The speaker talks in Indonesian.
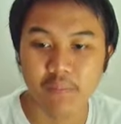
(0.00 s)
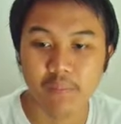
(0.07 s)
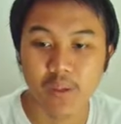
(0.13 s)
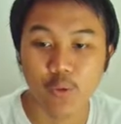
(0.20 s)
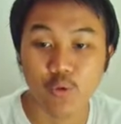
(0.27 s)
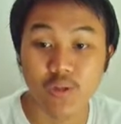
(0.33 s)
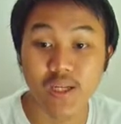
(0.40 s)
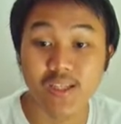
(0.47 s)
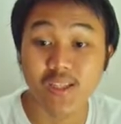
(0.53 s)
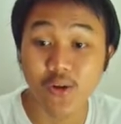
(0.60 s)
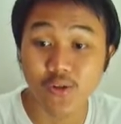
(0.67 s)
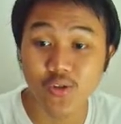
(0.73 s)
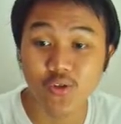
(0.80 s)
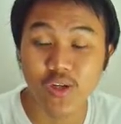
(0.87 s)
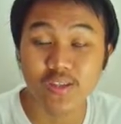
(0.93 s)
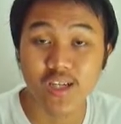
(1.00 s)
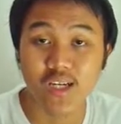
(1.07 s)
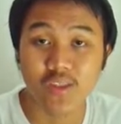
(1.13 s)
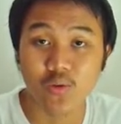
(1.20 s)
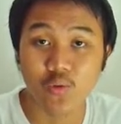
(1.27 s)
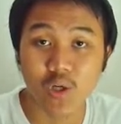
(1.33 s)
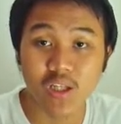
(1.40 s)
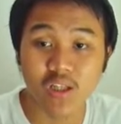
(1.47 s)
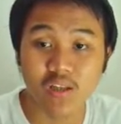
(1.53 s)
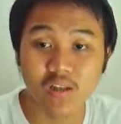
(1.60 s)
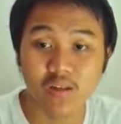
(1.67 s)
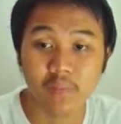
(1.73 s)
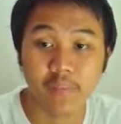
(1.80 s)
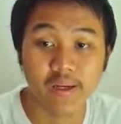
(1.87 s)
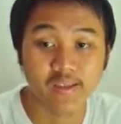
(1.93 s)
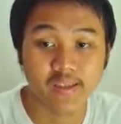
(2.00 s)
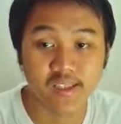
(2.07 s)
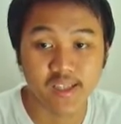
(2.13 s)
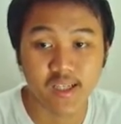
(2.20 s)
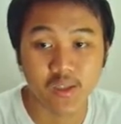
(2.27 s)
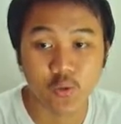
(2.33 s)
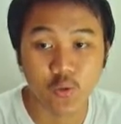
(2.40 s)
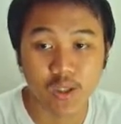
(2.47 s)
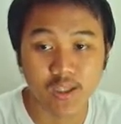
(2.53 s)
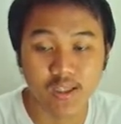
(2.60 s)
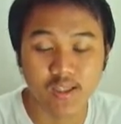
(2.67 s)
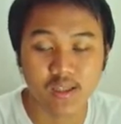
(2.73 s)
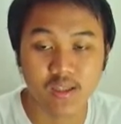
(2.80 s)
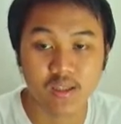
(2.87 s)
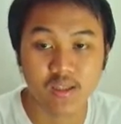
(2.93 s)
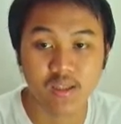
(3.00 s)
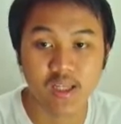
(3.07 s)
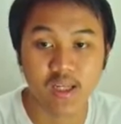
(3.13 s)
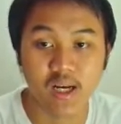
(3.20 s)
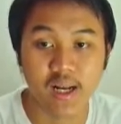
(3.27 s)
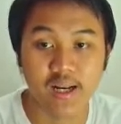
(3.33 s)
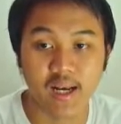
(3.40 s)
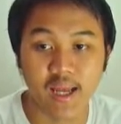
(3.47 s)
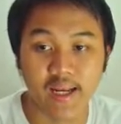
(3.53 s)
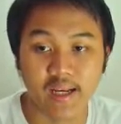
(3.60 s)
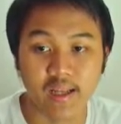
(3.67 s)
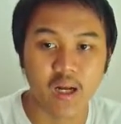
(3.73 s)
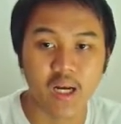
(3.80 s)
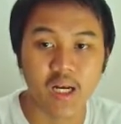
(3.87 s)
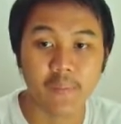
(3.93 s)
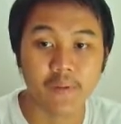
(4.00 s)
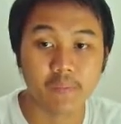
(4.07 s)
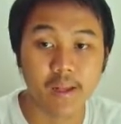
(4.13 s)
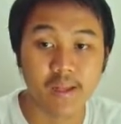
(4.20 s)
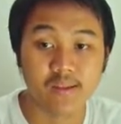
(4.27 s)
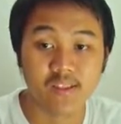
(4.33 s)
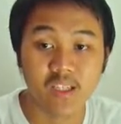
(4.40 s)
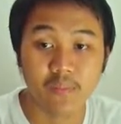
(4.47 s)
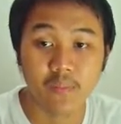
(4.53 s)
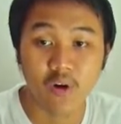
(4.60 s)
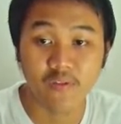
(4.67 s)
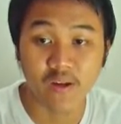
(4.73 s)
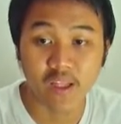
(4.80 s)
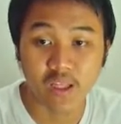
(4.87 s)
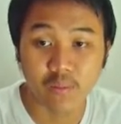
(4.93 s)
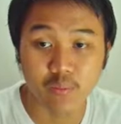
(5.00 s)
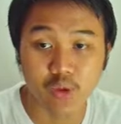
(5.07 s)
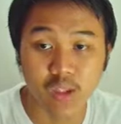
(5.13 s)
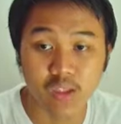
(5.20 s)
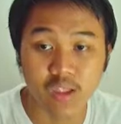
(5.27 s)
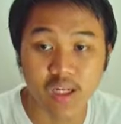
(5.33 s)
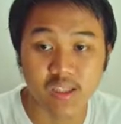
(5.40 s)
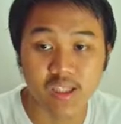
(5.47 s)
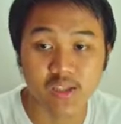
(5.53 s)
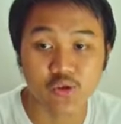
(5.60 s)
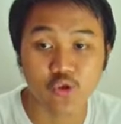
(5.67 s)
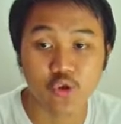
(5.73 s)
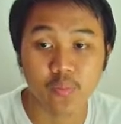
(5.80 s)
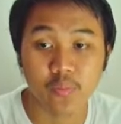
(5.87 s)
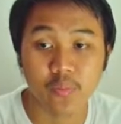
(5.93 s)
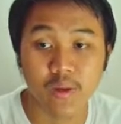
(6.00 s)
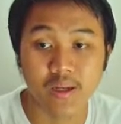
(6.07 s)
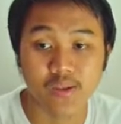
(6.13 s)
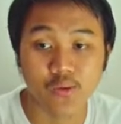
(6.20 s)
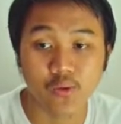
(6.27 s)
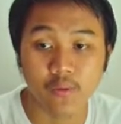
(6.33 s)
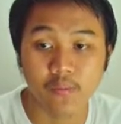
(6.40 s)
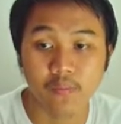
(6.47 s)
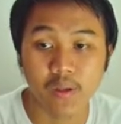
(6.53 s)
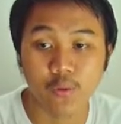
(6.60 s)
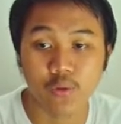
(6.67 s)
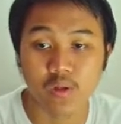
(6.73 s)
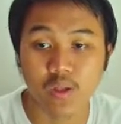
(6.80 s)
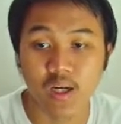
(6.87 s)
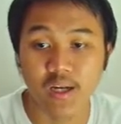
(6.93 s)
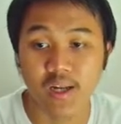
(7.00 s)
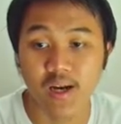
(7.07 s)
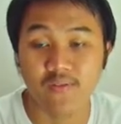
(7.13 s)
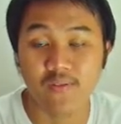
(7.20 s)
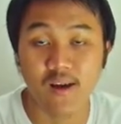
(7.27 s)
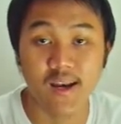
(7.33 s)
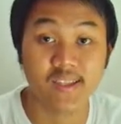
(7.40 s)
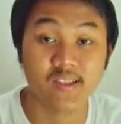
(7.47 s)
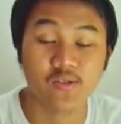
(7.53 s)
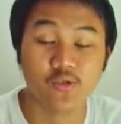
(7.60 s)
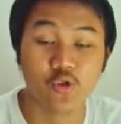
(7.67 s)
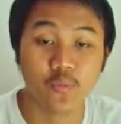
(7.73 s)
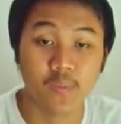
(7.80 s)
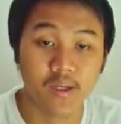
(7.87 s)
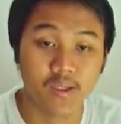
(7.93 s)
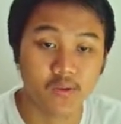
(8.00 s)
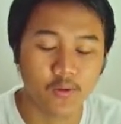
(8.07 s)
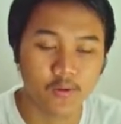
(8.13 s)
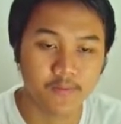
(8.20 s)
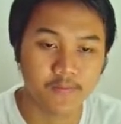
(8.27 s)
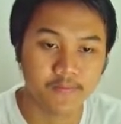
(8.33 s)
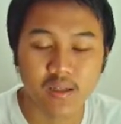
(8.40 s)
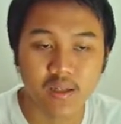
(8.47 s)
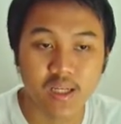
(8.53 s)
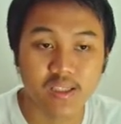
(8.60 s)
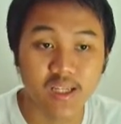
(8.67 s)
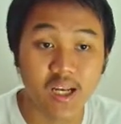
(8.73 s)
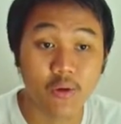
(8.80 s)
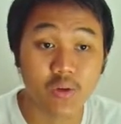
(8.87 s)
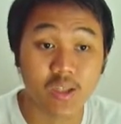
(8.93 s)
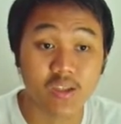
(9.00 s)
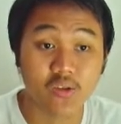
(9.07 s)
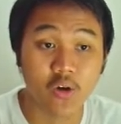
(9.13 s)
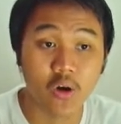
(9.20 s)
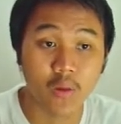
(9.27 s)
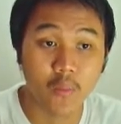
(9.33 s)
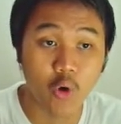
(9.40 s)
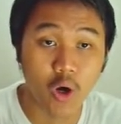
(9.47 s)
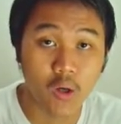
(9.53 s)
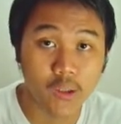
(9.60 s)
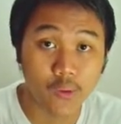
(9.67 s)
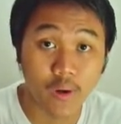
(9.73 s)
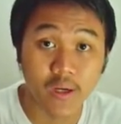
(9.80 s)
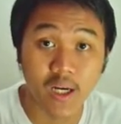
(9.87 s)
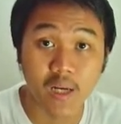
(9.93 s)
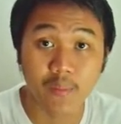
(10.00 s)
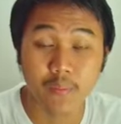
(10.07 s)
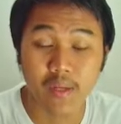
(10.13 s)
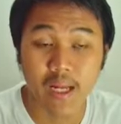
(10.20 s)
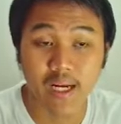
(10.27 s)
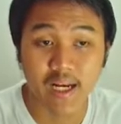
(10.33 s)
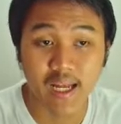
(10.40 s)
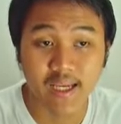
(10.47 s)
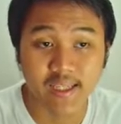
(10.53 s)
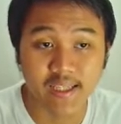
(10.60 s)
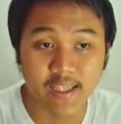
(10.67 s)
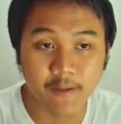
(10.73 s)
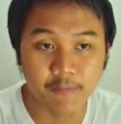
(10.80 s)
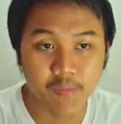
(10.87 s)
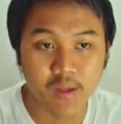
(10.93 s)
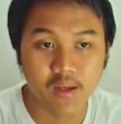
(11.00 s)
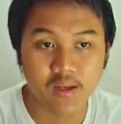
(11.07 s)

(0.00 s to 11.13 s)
Berikutnya Tron juga sangat kuat, BSC sangat kuat, dan lain-lain. Kalian dapat melihat di sini bahwa Phantom juga ternyata cukup masuk, berikutnya ada Avalanche cukup masuk. Nah, jika lo kita scroll ke bawah kawan-kawan, ini lebih menarik lagi.